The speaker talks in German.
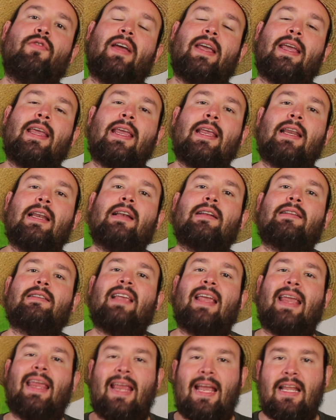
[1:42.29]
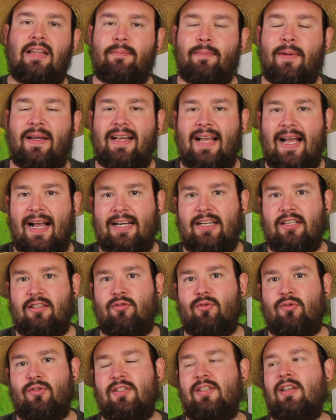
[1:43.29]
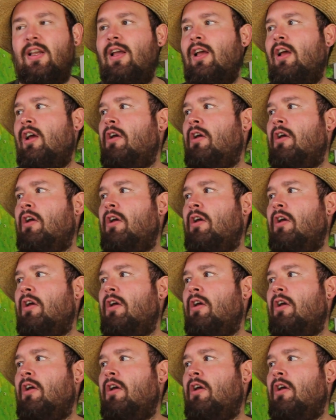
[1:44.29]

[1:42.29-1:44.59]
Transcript: veredelt der Erdbeerkaktus.